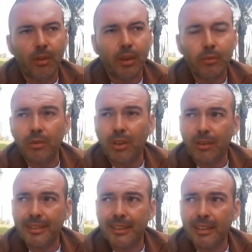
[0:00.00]
Diciamo che
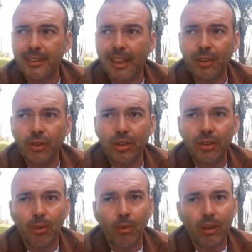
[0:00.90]
tutti questi disagi
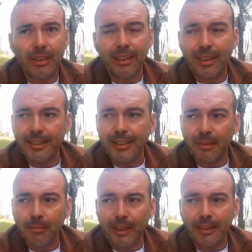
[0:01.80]
diciamo,
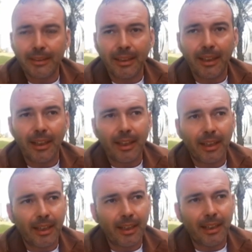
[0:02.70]
tendenzialmente
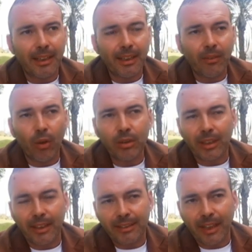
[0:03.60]
eh, li,
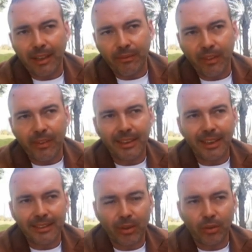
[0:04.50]
oltre a, a
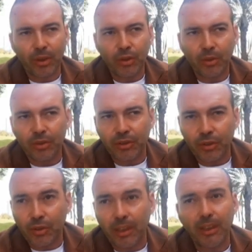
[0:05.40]
viverli la seconda
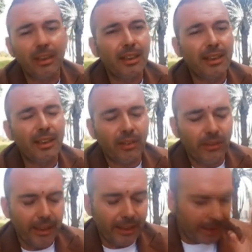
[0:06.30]
circoscrizione li
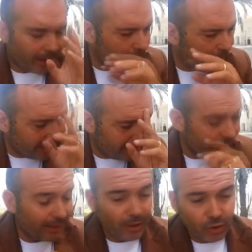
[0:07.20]
vive anche a gran
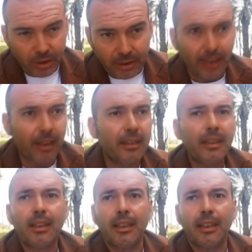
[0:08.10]
parte della città.